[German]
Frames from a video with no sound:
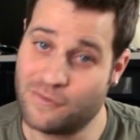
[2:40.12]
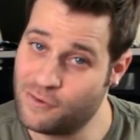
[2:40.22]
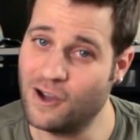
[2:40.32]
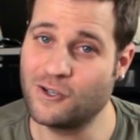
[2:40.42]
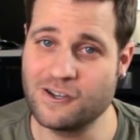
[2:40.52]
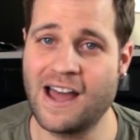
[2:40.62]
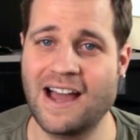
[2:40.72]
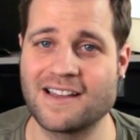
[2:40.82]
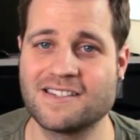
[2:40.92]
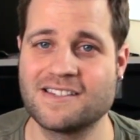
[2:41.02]
Und Furcht
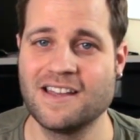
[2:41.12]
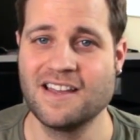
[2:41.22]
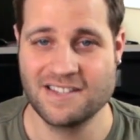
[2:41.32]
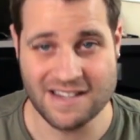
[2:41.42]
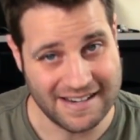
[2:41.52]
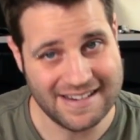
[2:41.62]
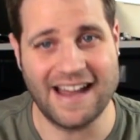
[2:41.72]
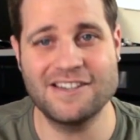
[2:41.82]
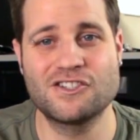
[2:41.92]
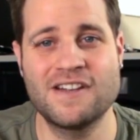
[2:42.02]
und Angst sind
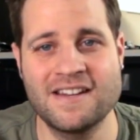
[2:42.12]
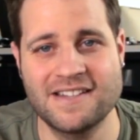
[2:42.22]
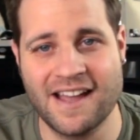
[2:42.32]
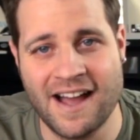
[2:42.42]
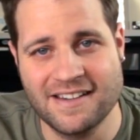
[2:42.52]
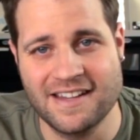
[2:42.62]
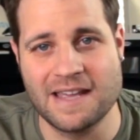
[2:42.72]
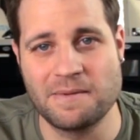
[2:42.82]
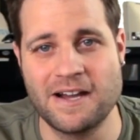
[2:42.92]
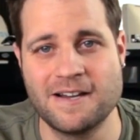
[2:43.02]
ein ganz schlechter
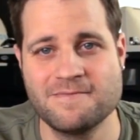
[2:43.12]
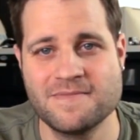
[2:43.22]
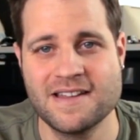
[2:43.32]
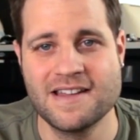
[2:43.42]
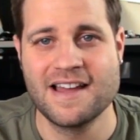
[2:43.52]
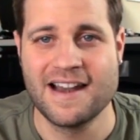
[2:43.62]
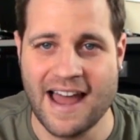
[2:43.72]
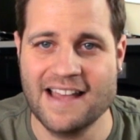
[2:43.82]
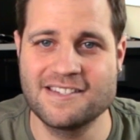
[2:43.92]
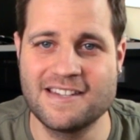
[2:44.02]
Ratgeber.
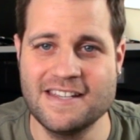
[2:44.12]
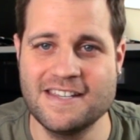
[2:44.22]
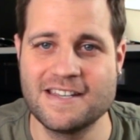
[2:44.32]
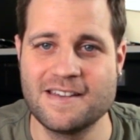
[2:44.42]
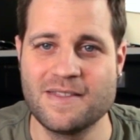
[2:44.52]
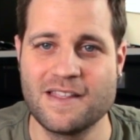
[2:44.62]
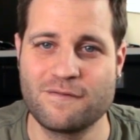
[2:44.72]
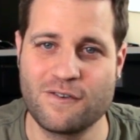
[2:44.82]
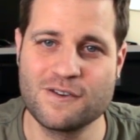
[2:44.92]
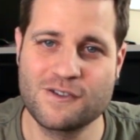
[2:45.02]
Lass dich
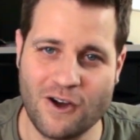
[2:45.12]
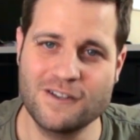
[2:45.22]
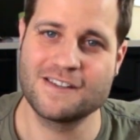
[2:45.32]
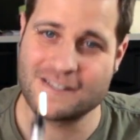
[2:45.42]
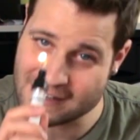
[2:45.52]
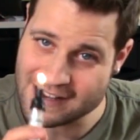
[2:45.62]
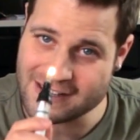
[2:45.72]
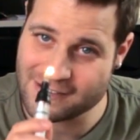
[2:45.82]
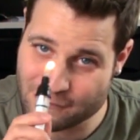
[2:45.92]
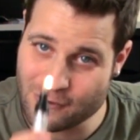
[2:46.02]
von Gottes
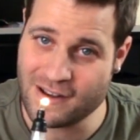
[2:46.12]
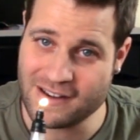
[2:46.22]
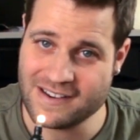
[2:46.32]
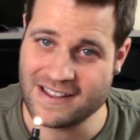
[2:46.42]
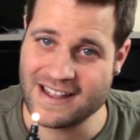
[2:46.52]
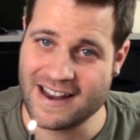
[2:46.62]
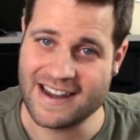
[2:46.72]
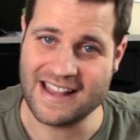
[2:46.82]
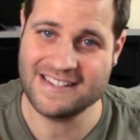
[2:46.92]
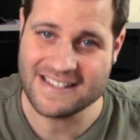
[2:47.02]
Licht füllen
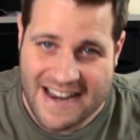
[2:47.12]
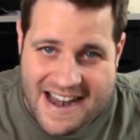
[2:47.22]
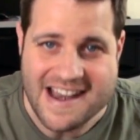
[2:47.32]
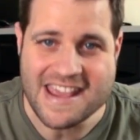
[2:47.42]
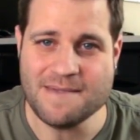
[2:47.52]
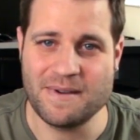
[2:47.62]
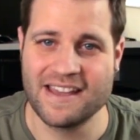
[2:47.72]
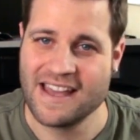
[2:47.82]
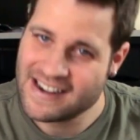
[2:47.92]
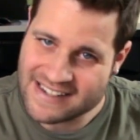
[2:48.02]
Lass diese
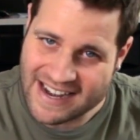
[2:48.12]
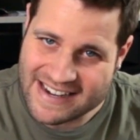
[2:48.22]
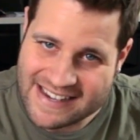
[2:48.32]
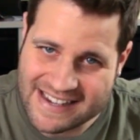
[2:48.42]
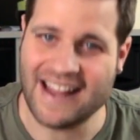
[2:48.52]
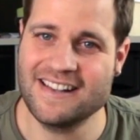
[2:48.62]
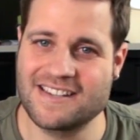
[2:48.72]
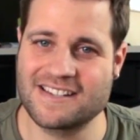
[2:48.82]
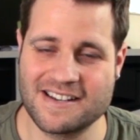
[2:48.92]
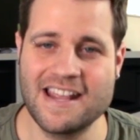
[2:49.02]
Liebe dein
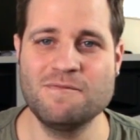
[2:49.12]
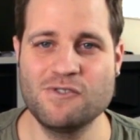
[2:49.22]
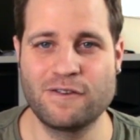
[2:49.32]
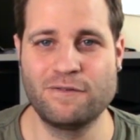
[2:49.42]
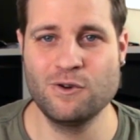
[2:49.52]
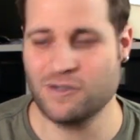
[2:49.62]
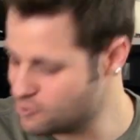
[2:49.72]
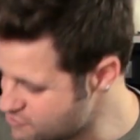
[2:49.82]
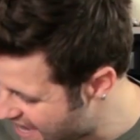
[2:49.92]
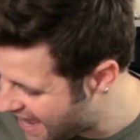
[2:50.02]
ganzes Leben
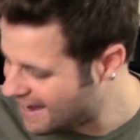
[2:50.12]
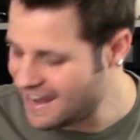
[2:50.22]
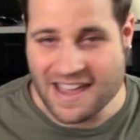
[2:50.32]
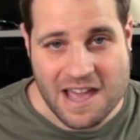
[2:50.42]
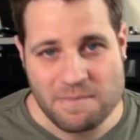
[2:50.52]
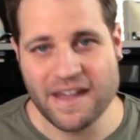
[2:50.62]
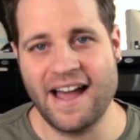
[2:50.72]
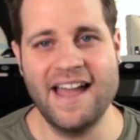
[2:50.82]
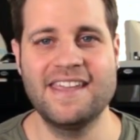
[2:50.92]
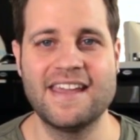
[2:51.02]
durchfluten und alle
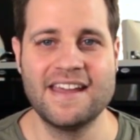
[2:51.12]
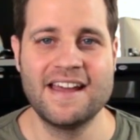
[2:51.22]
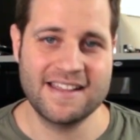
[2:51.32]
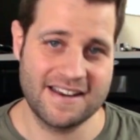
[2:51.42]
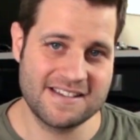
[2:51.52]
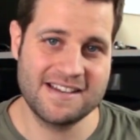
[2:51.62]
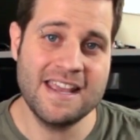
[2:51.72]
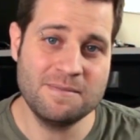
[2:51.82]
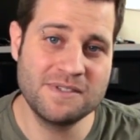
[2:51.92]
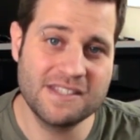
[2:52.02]
Bereiche deines
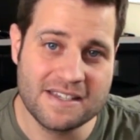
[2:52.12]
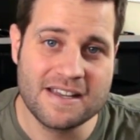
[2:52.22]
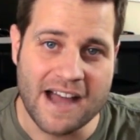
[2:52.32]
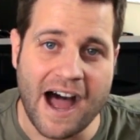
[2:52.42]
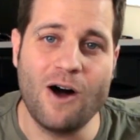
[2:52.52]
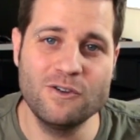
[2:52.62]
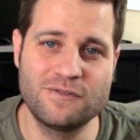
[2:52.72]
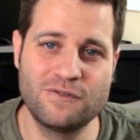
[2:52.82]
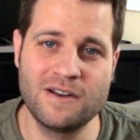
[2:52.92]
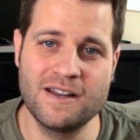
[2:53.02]
Lebens
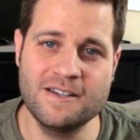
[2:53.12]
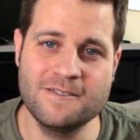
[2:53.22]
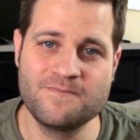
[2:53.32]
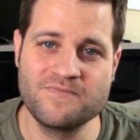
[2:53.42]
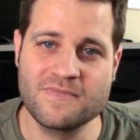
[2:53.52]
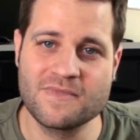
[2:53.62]
ausfüllen